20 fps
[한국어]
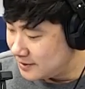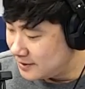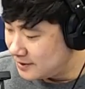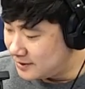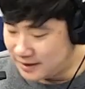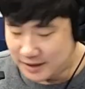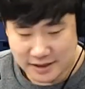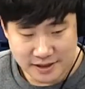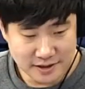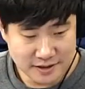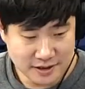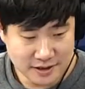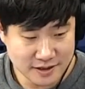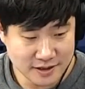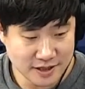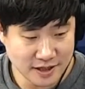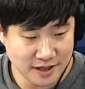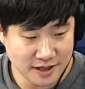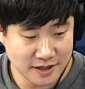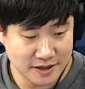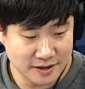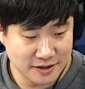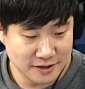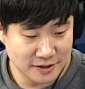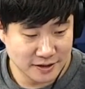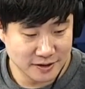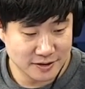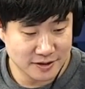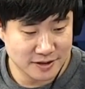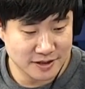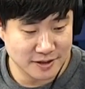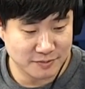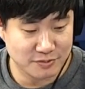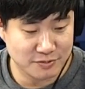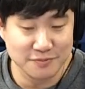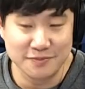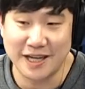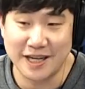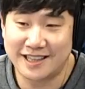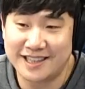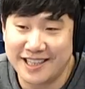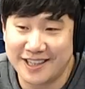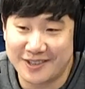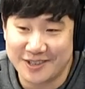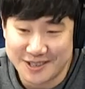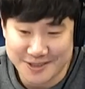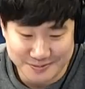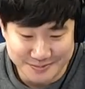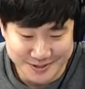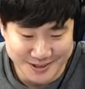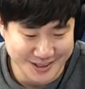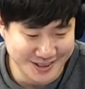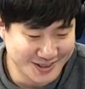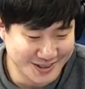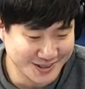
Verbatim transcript: 어, 채팅창에 어 진짜 붐 같다고 하신 분 있고.